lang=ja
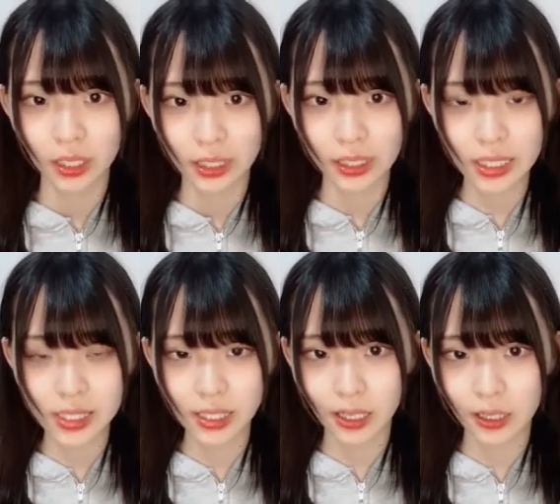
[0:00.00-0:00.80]
ひー
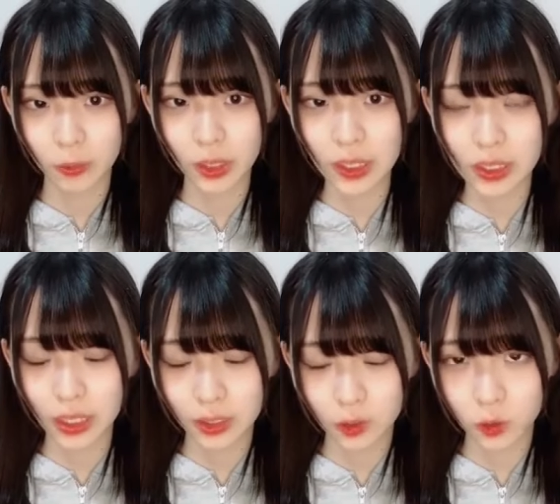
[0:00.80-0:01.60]
ちゃんえひー
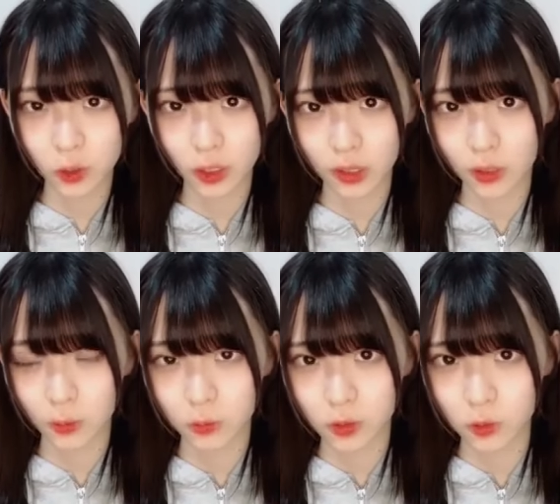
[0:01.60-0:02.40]
ちゃんどんぐらいなん
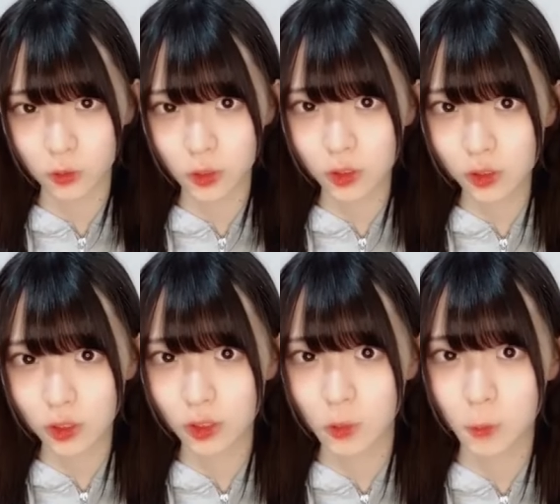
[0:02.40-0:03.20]
だろう6時間
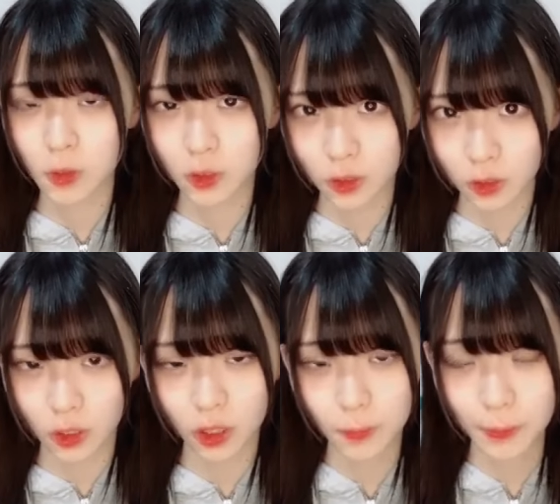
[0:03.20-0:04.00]
かかりますから
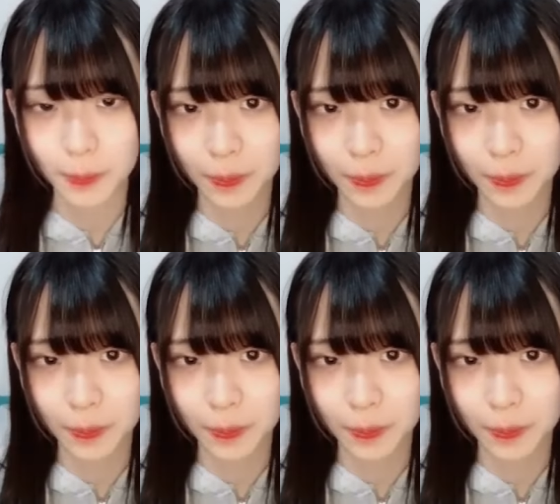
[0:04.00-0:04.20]
ね